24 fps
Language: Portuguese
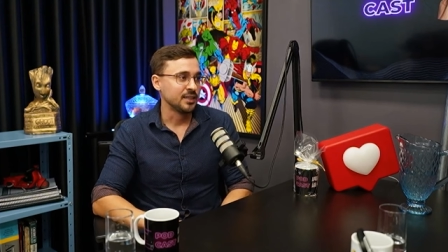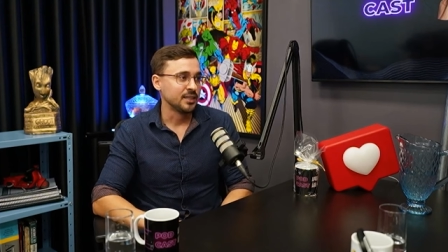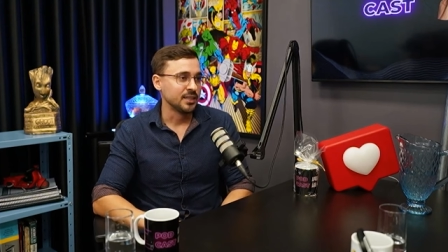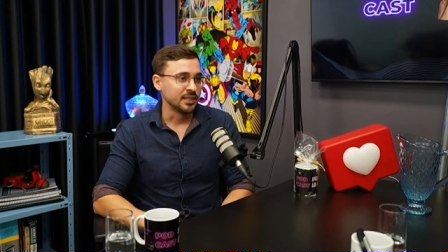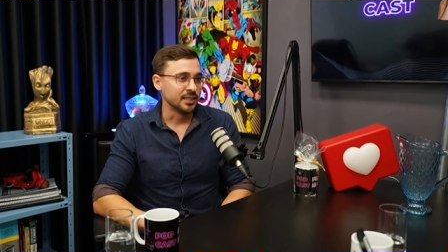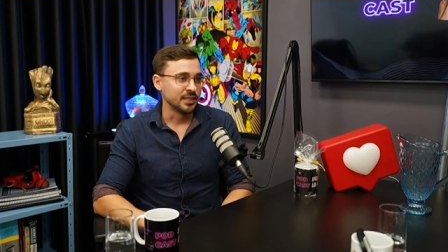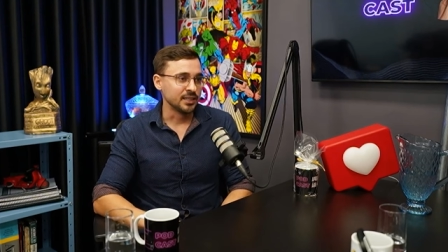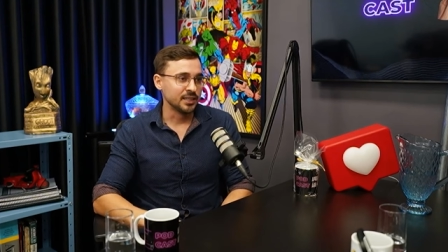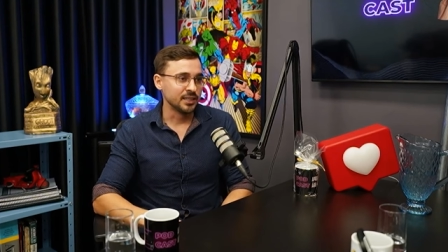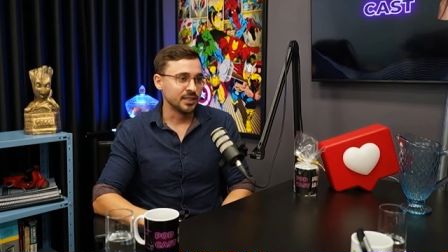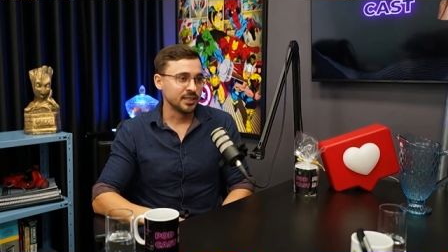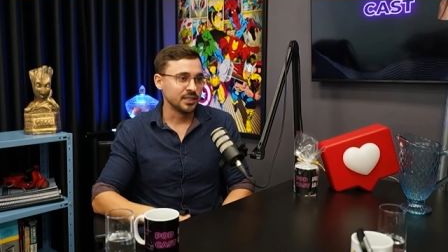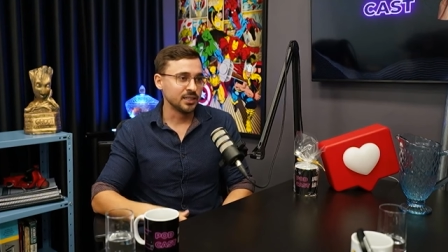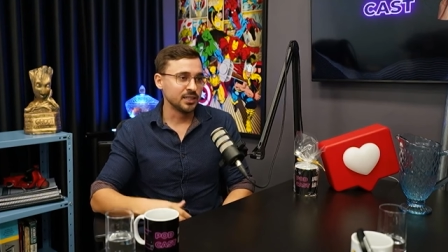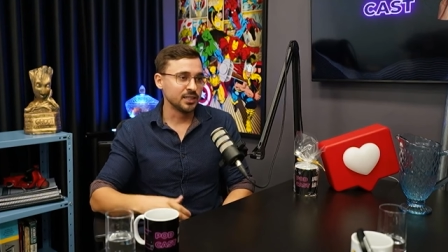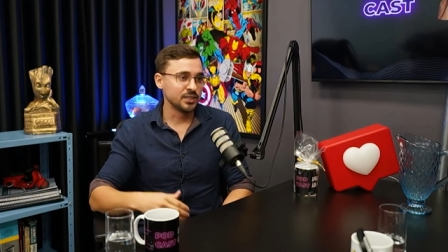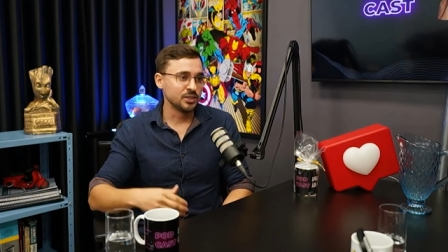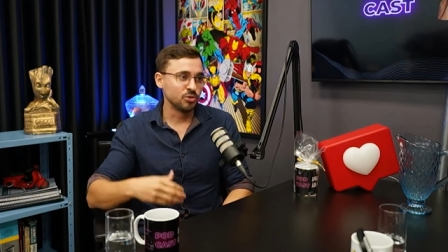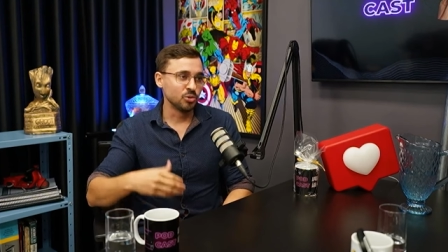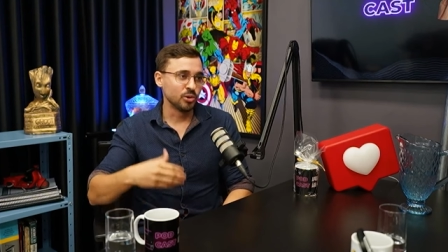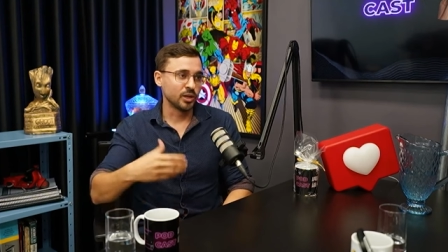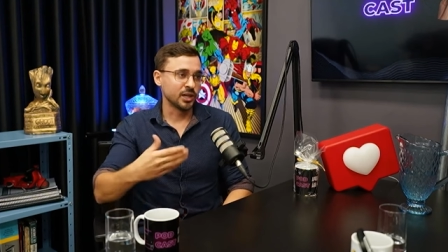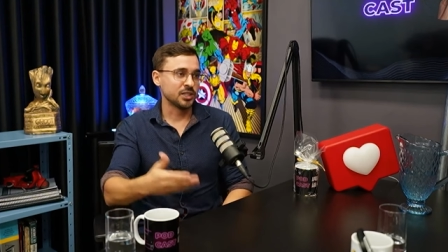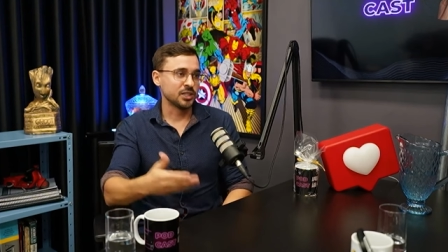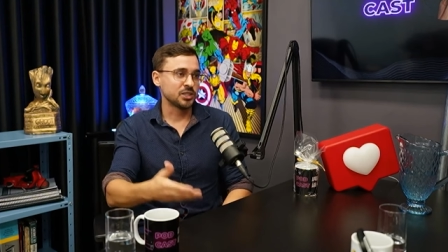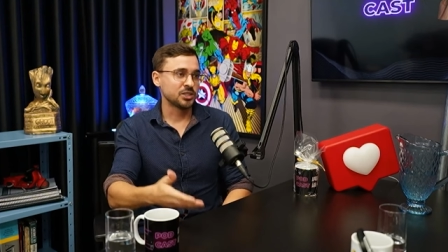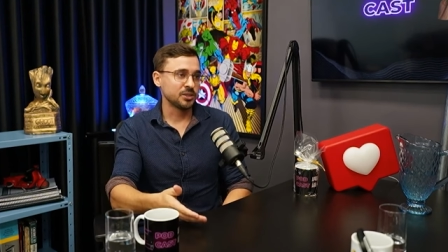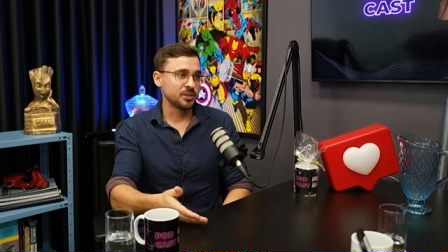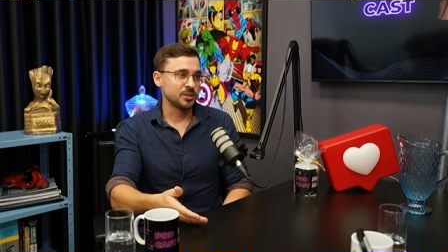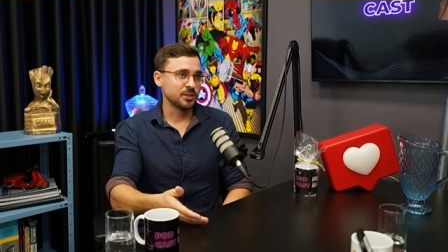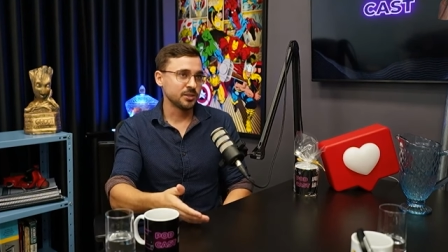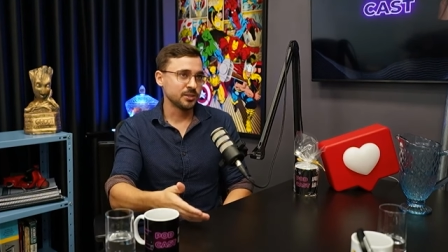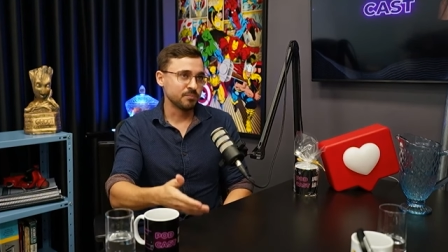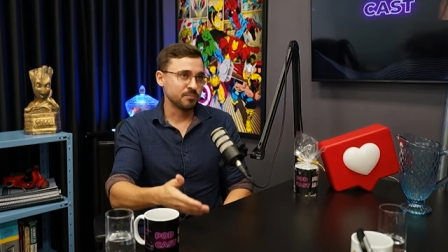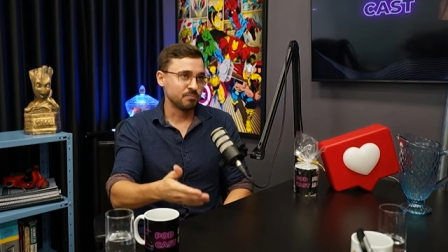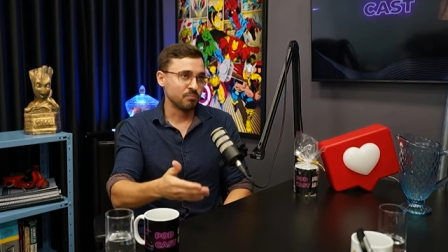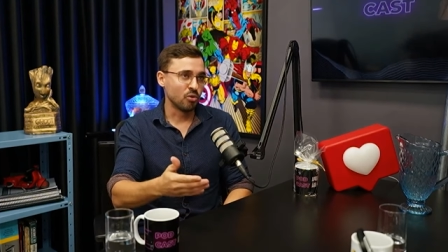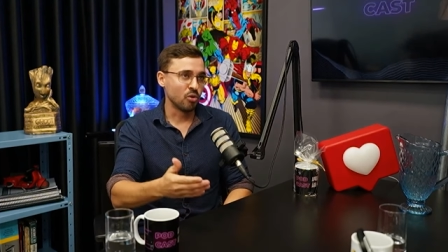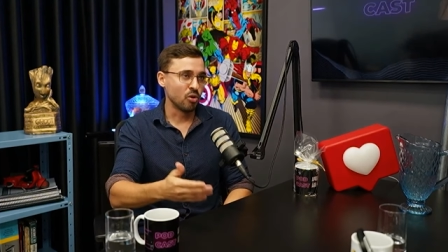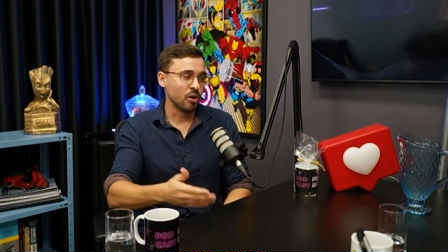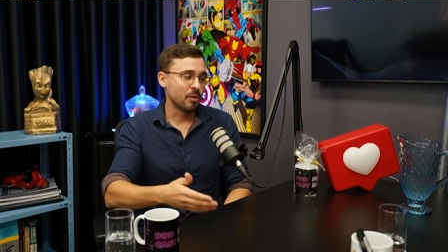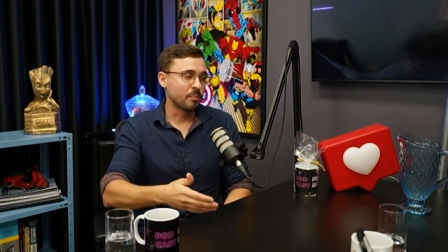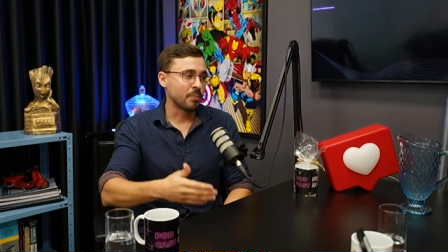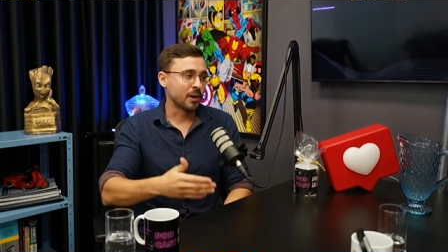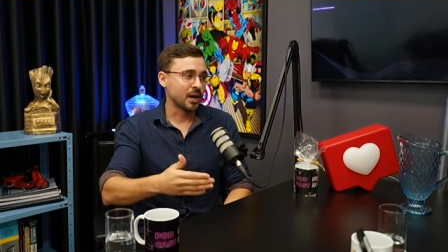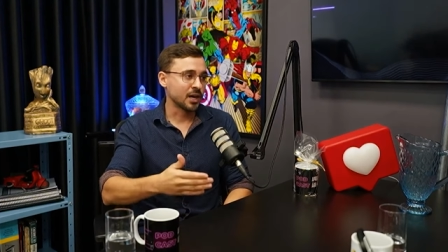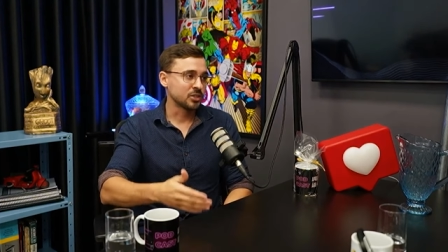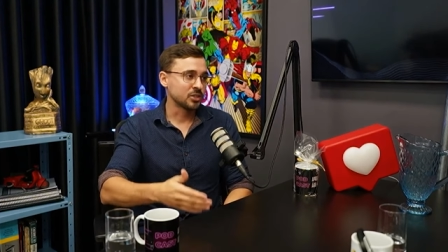E durante boa
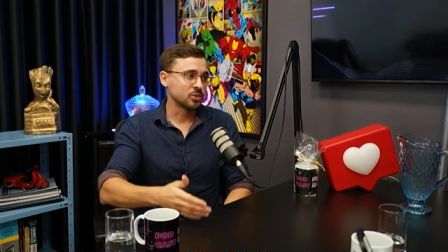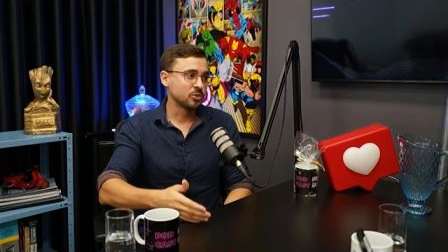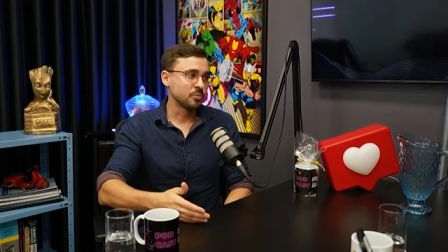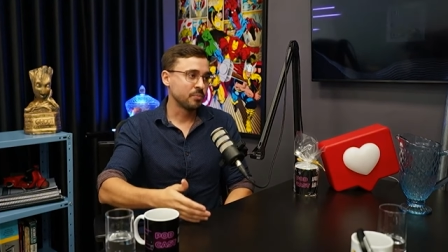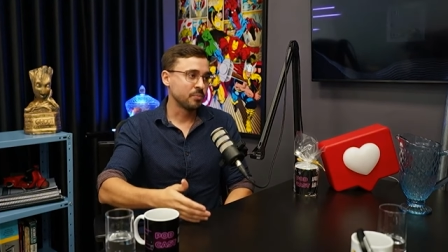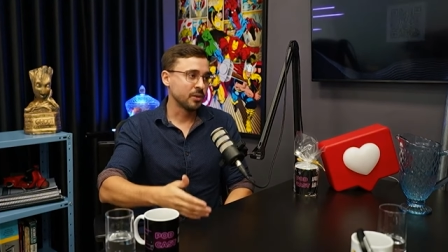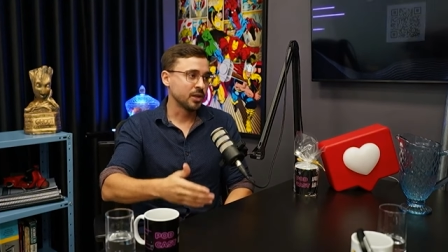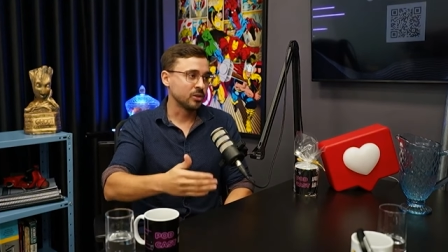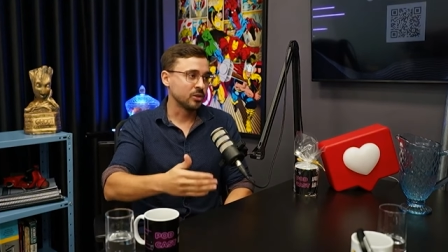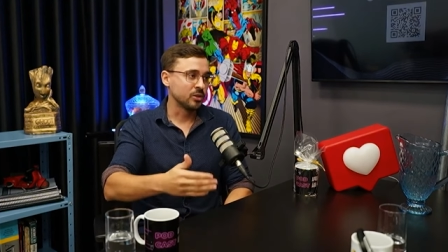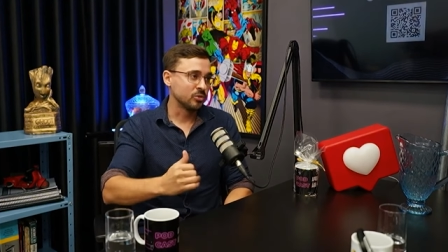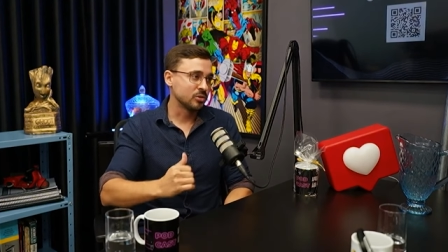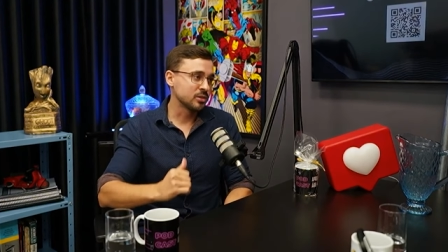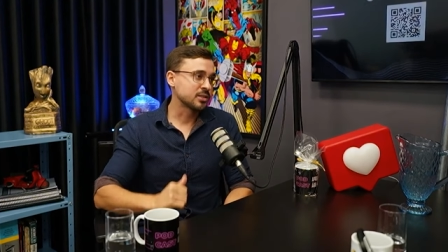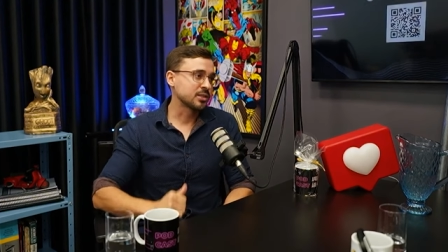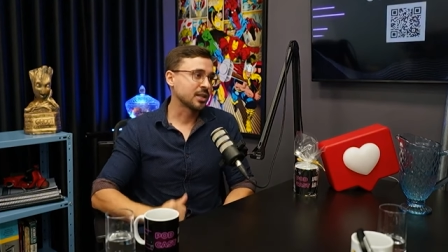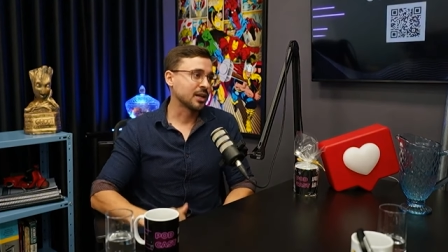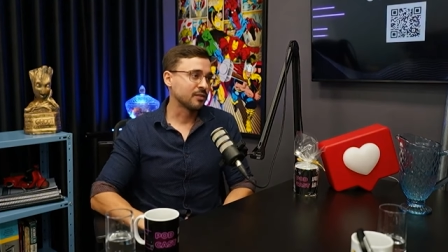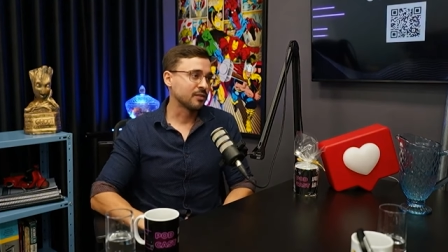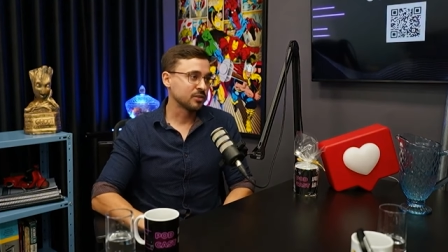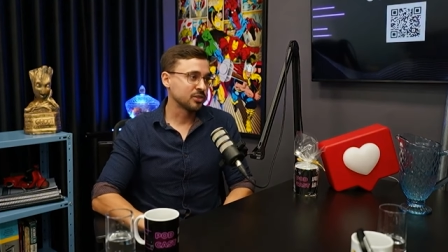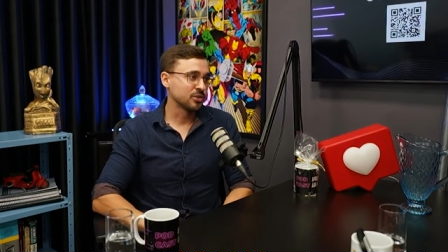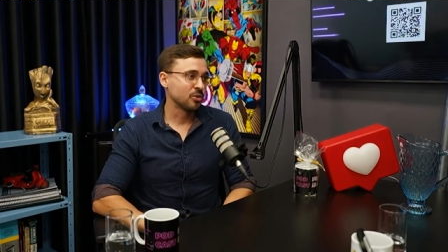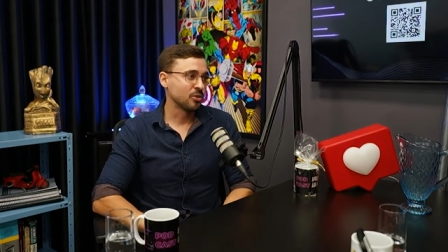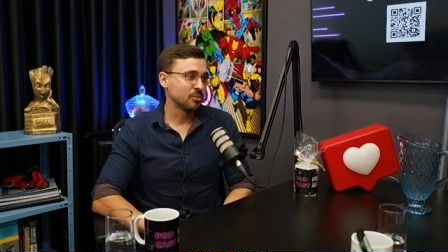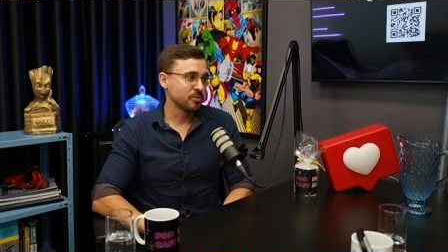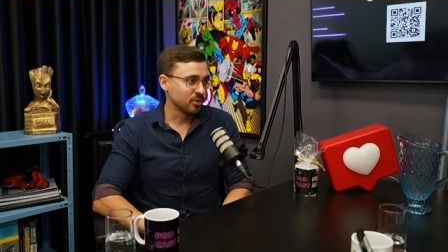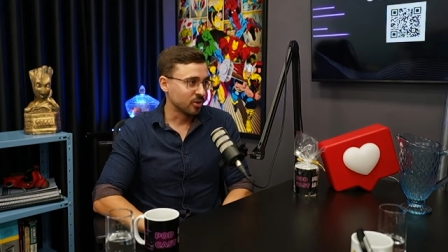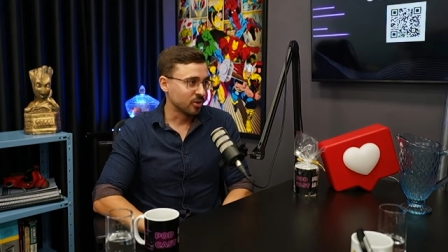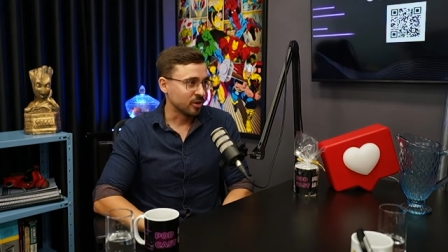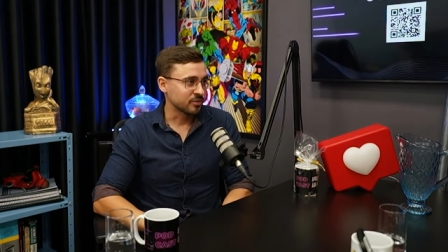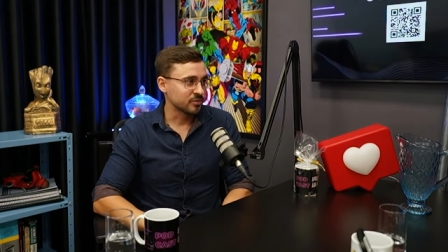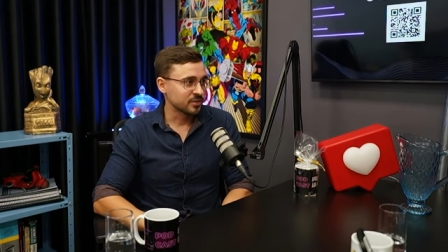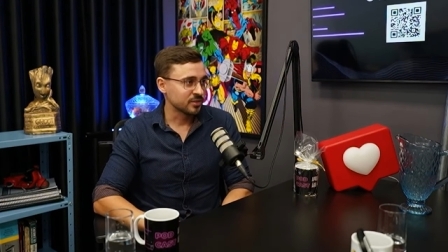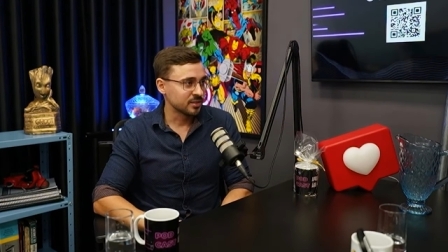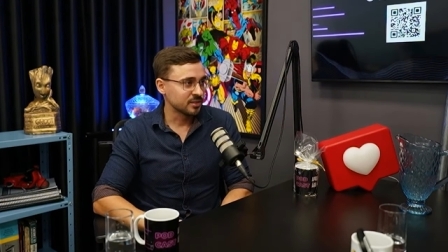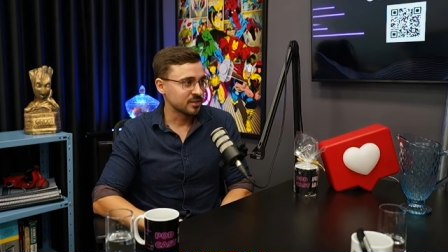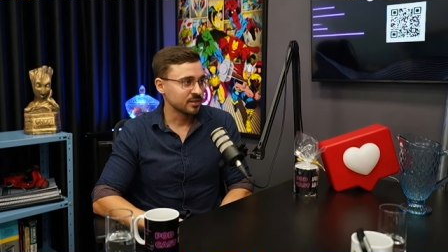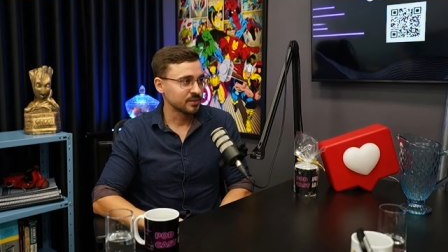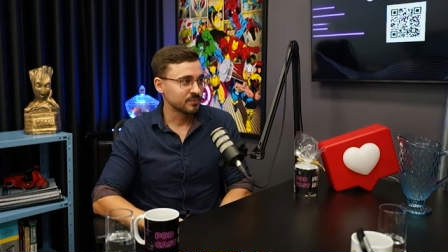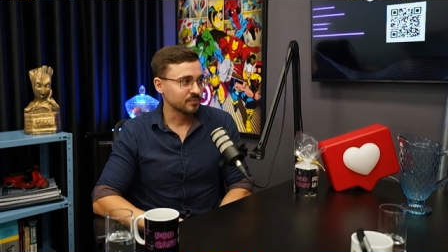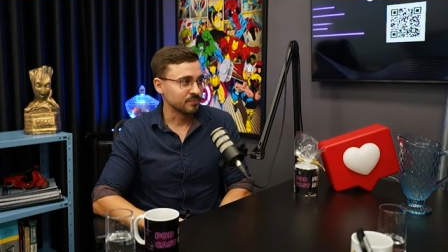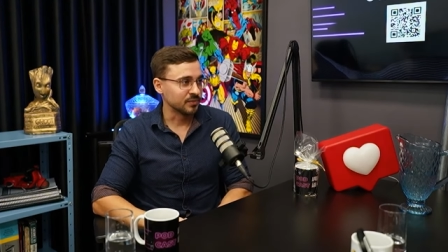parte do período eu estava de home office.